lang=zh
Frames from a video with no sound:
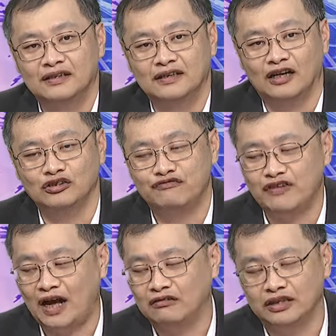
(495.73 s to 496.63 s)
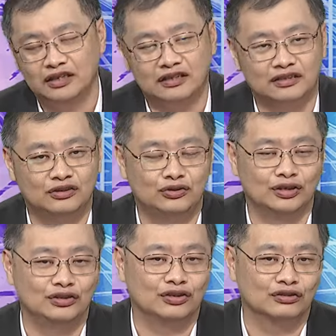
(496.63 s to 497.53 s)
然后就发挥那个
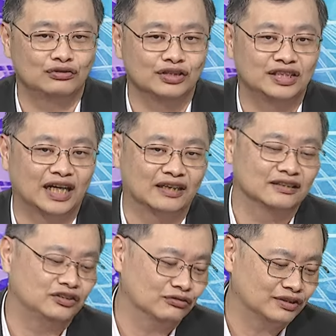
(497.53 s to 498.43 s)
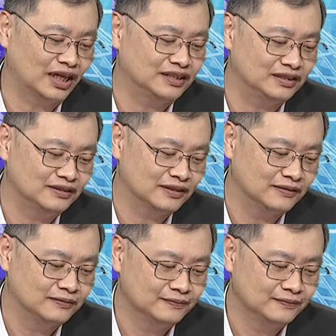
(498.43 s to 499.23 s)
全球最强的韭菜精神，